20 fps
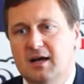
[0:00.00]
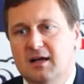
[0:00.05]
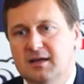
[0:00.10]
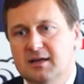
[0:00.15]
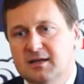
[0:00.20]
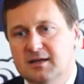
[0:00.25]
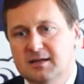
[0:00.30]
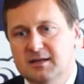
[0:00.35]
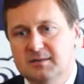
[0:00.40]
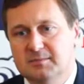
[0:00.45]

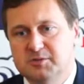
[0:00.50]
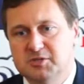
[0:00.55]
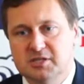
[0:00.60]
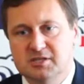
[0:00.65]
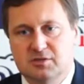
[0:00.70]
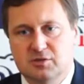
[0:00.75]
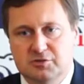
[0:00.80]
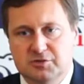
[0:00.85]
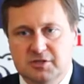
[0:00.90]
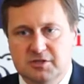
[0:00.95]
yy,
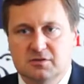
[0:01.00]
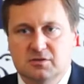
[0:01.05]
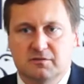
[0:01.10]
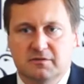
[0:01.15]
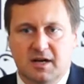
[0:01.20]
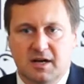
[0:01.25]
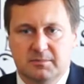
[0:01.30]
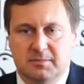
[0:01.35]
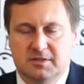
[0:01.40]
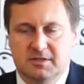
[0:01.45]
przez rodziców,
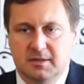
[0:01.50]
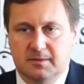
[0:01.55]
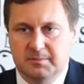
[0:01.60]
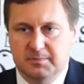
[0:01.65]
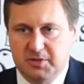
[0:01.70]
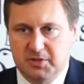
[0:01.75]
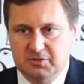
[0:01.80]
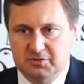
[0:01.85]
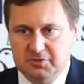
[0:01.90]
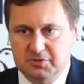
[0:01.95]
aby te
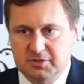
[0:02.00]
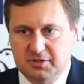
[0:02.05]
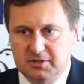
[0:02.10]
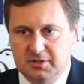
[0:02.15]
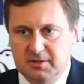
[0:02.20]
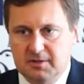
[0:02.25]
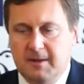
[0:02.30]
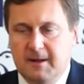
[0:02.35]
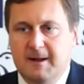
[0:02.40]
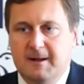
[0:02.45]
pieniążki
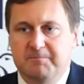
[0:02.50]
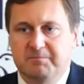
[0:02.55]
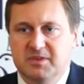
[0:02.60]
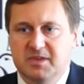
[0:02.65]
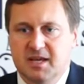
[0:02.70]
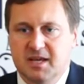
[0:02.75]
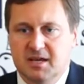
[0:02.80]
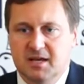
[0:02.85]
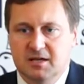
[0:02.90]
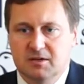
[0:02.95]

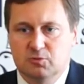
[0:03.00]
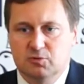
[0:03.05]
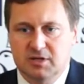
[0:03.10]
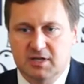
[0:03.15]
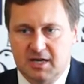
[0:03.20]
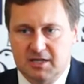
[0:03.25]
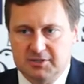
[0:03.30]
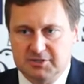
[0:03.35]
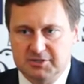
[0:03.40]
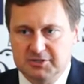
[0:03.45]
nie
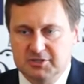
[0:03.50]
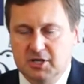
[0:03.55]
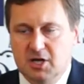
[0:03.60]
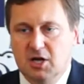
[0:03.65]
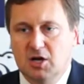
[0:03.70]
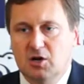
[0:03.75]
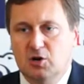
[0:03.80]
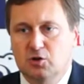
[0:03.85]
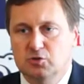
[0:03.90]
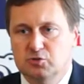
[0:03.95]
utracić.
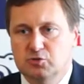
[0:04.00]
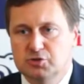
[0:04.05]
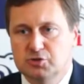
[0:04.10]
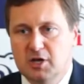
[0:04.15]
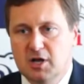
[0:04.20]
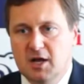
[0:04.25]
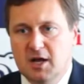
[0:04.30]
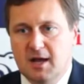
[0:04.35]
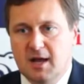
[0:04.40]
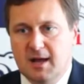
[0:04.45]
Otóż
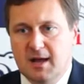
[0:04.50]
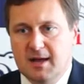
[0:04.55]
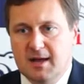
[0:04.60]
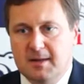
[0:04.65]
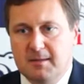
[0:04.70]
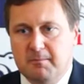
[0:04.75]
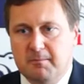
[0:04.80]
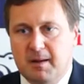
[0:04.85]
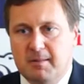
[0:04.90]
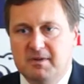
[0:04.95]

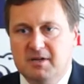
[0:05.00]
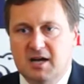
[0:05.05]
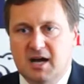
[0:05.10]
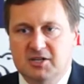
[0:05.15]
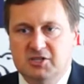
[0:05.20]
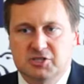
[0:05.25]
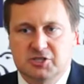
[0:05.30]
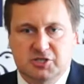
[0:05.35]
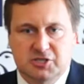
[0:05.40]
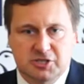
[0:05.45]
mamy
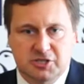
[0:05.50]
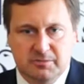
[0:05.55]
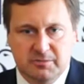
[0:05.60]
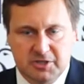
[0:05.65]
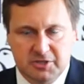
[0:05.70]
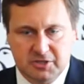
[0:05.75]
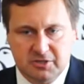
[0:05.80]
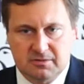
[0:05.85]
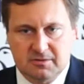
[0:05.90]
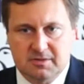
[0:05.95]
aż trzy
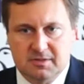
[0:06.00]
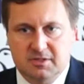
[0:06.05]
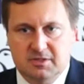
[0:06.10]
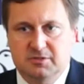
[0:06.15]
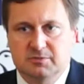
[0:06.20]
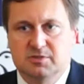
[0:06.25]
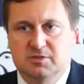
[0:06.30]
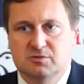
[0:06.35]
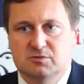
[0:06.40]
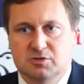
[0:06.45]
miesiące,
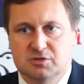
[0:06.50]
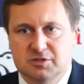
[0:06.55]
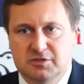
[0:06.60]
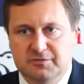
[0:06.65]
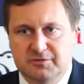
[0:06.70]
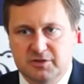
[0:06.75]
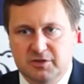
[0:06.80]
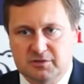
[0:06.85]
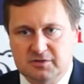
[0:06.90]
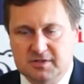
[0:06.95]
żeby złożyć
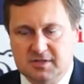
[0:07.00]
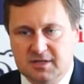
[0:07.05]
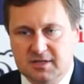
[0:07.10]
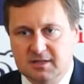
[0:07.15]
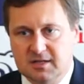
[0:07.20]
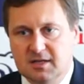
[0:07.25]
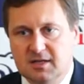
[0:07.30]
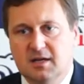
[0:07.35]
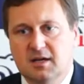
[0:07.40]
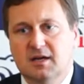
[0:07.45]
wniosek
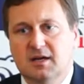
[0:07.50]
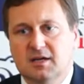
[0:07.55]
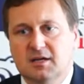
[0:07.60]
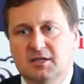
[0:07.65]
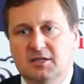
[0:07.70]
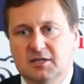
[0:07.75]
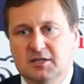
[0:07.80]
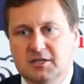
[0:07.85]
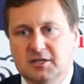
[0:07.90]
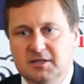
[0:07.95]

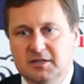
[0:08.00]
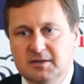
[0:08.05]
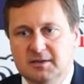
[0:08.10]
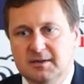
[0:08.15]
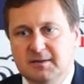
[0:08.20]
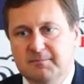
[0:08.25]
i